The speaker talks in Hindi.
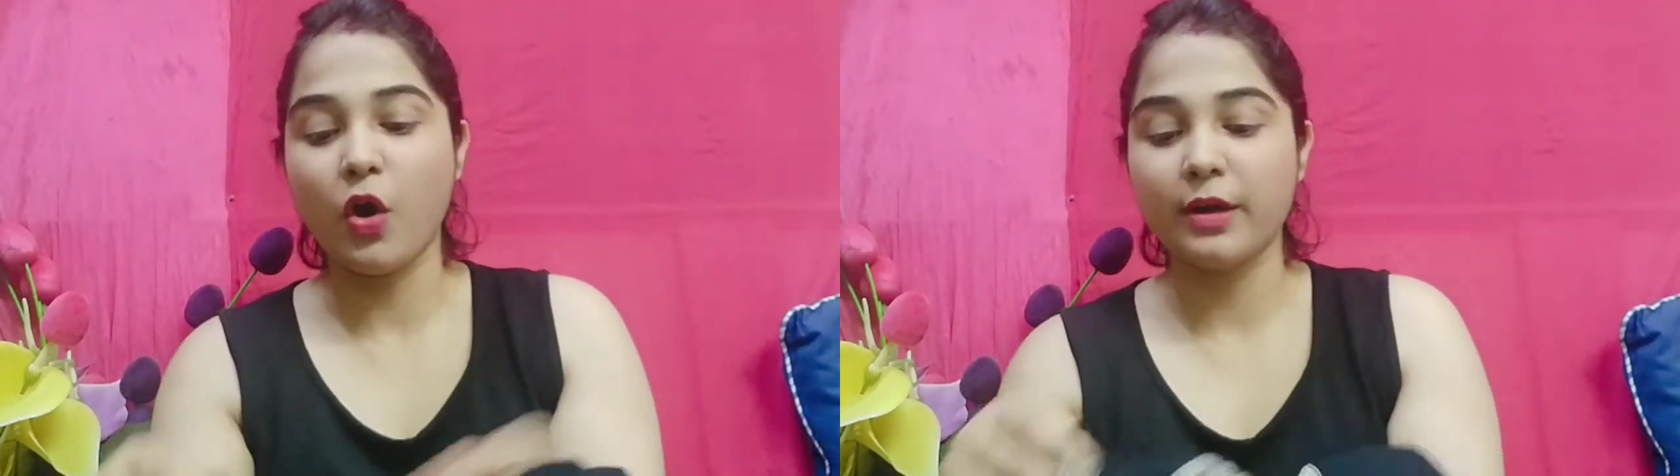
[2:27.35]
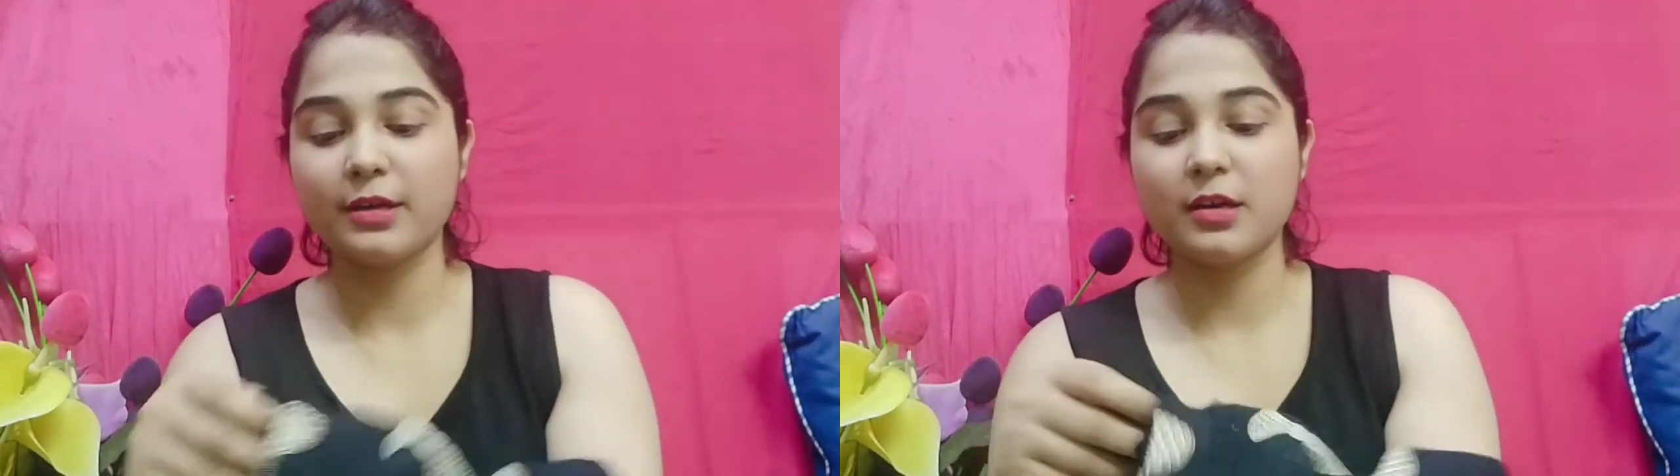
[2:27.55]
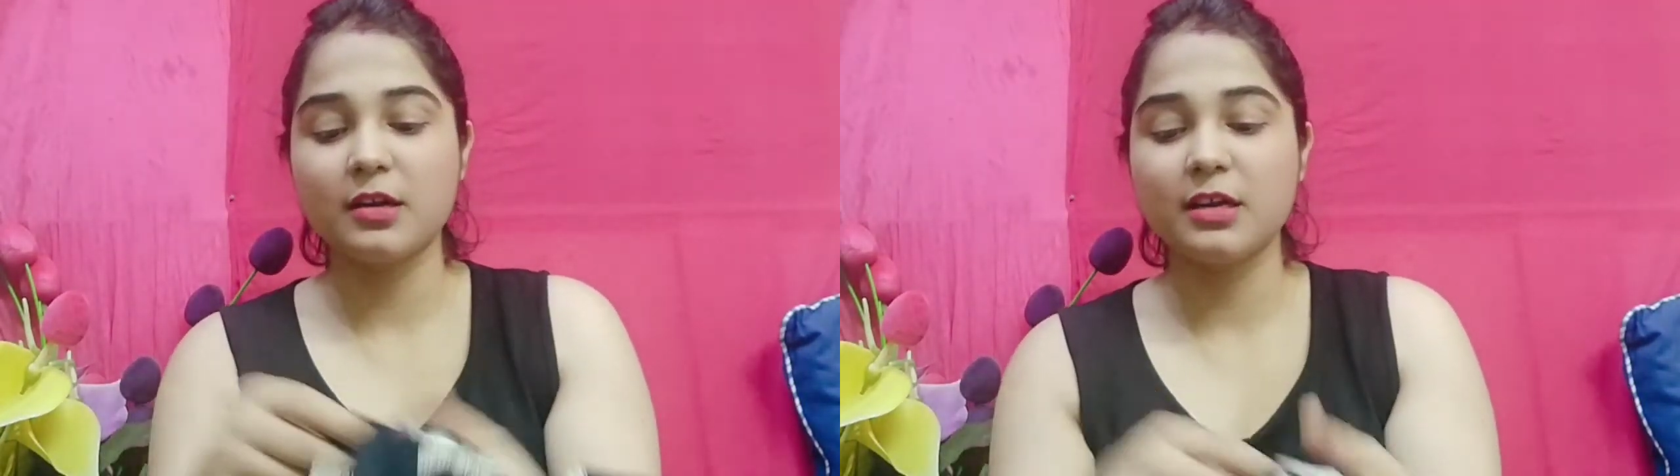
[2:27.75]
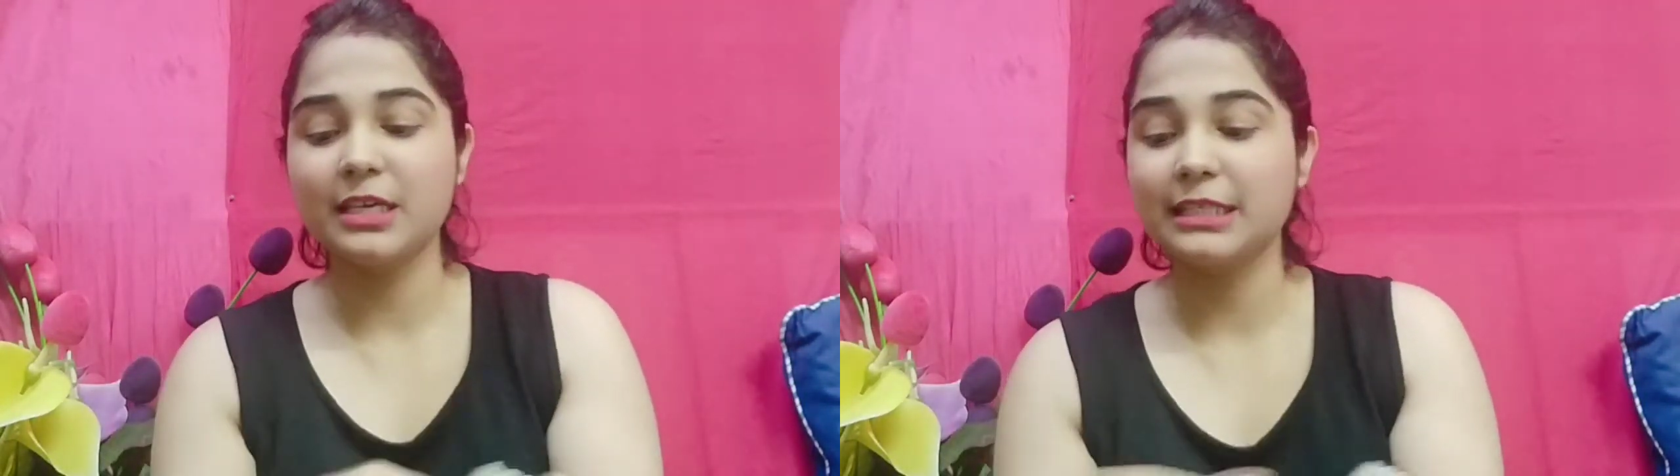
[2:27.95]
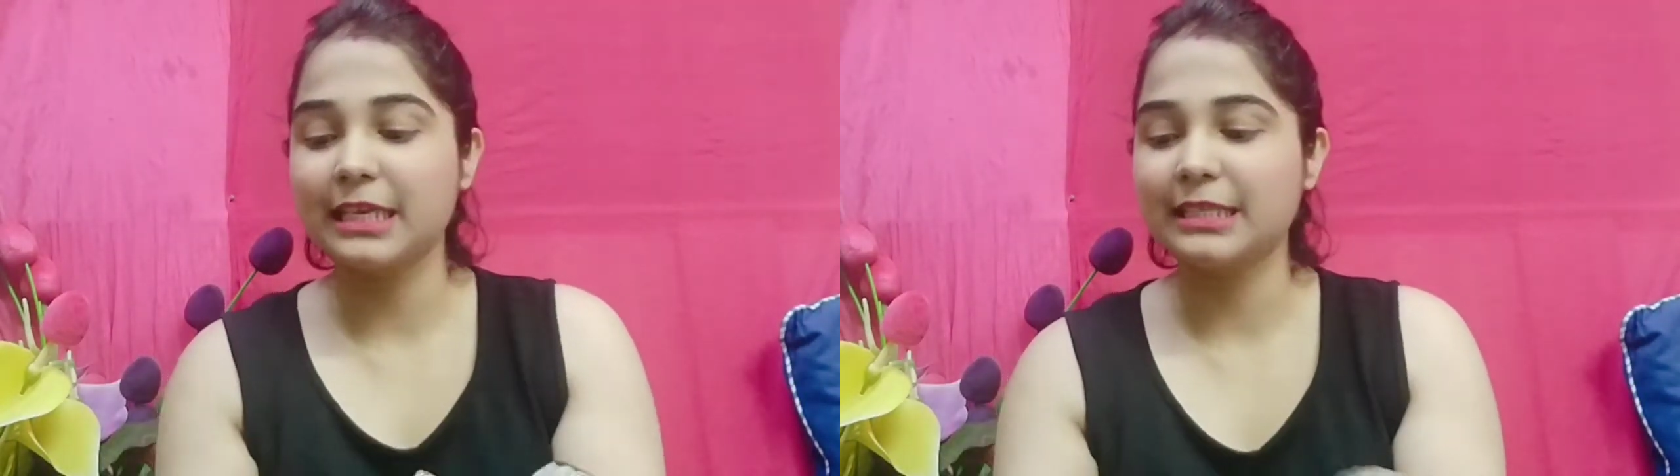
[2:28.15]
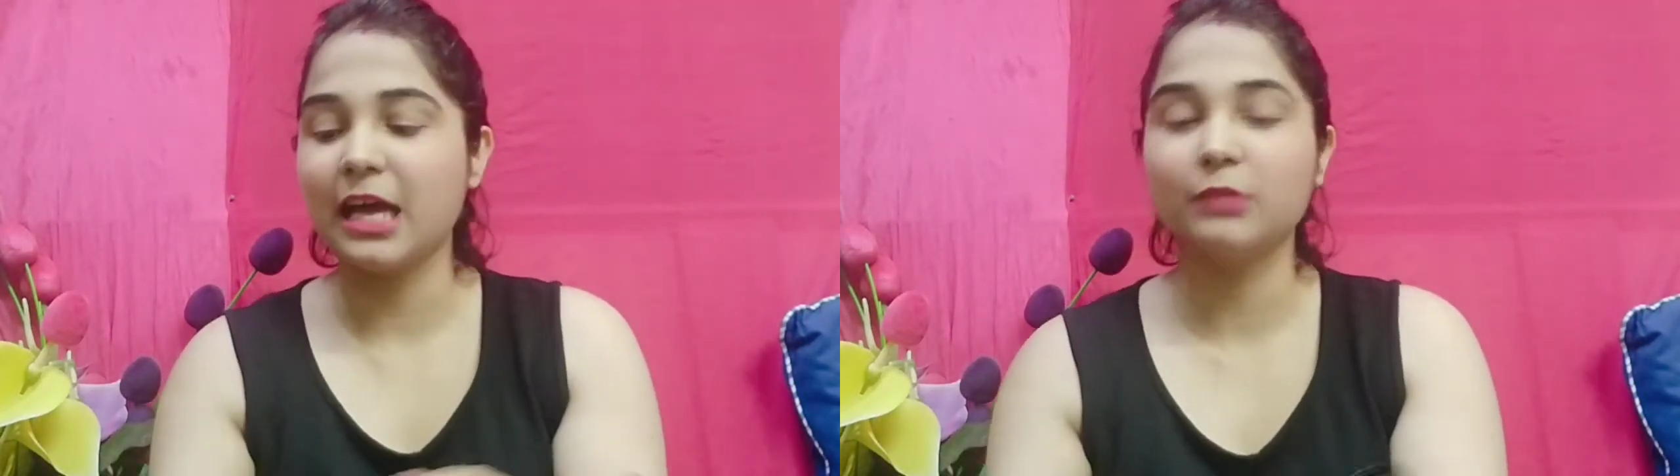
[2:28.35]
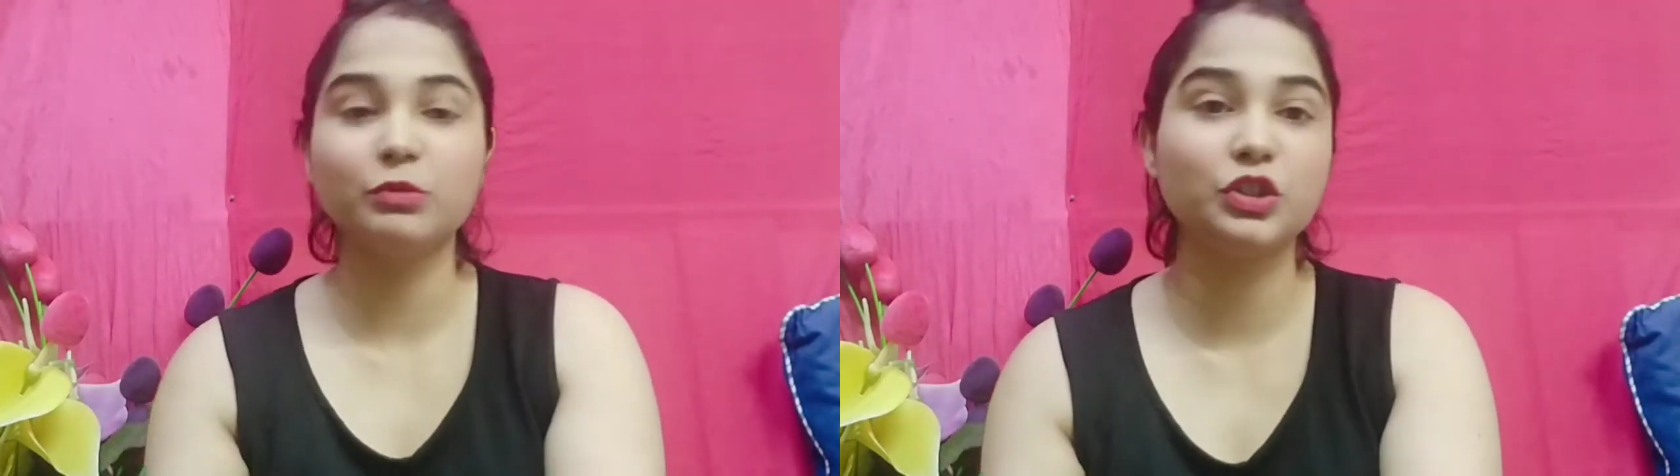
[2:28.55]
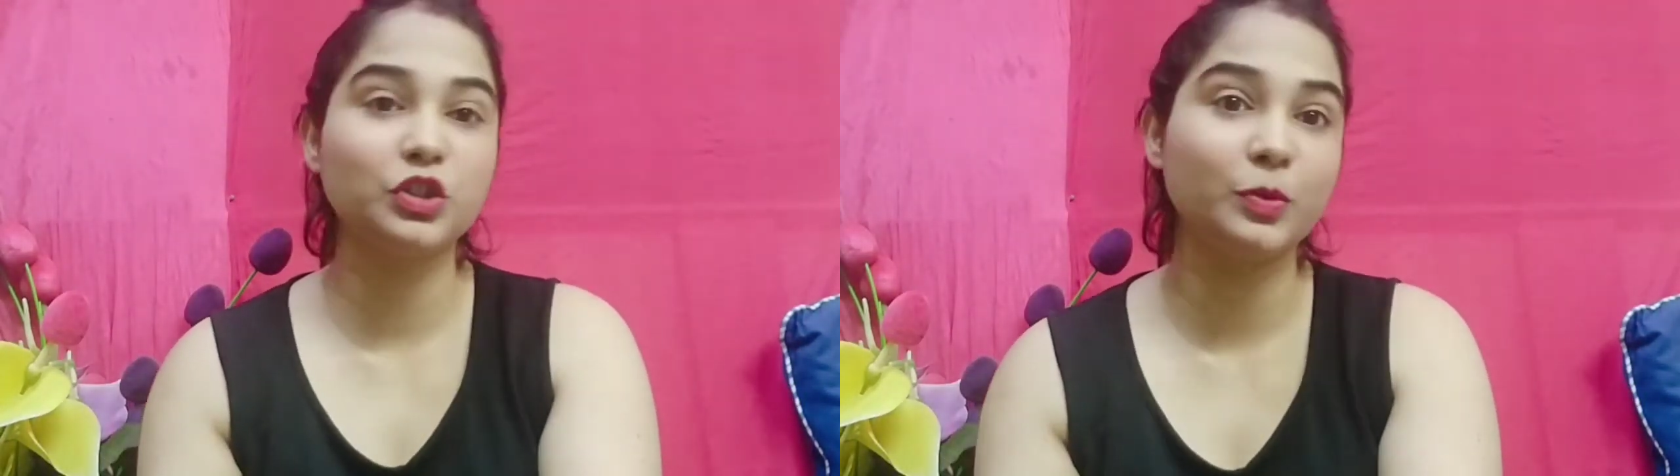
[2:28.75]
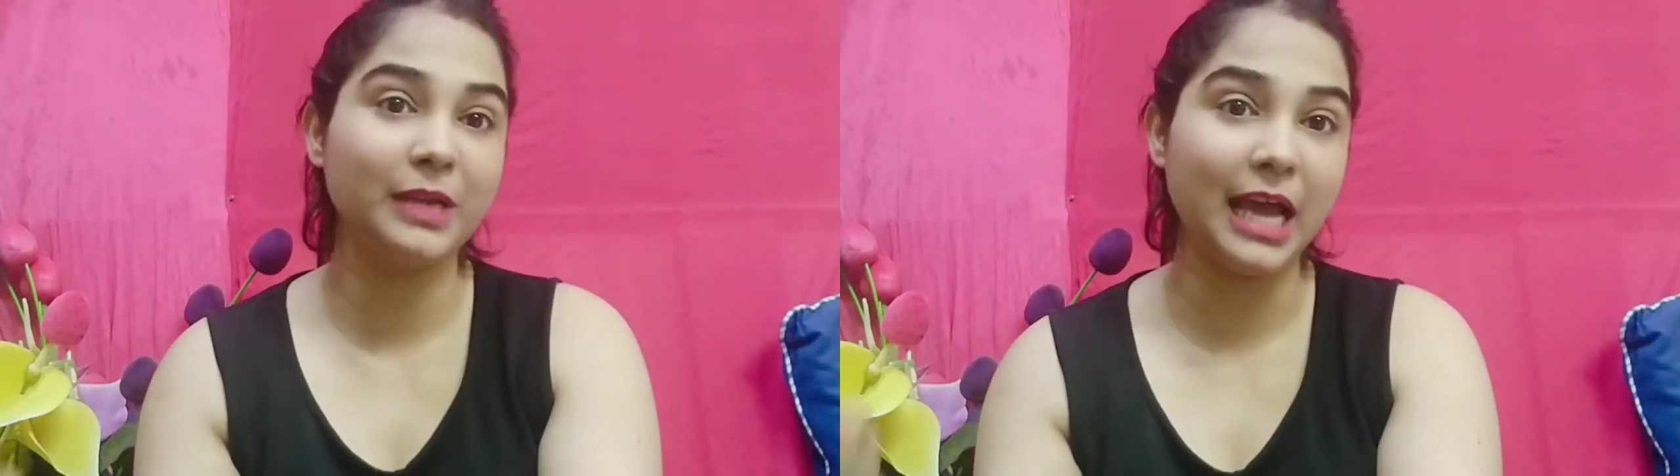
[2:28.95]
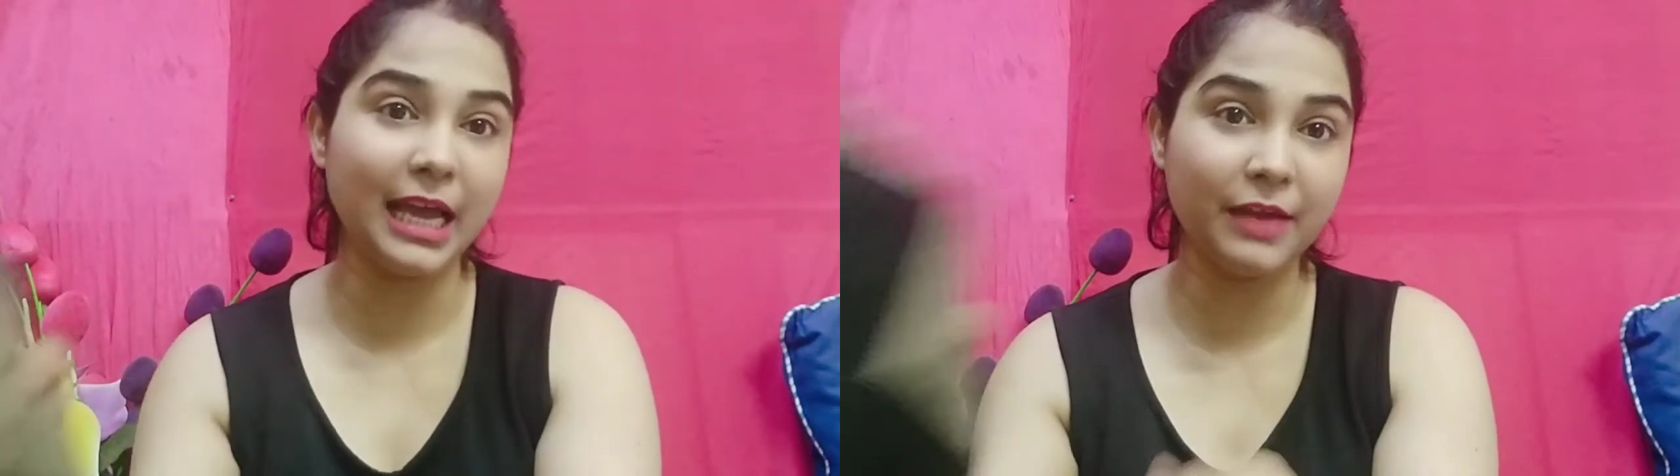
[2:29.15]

और इसके साथ मुझे जो मिला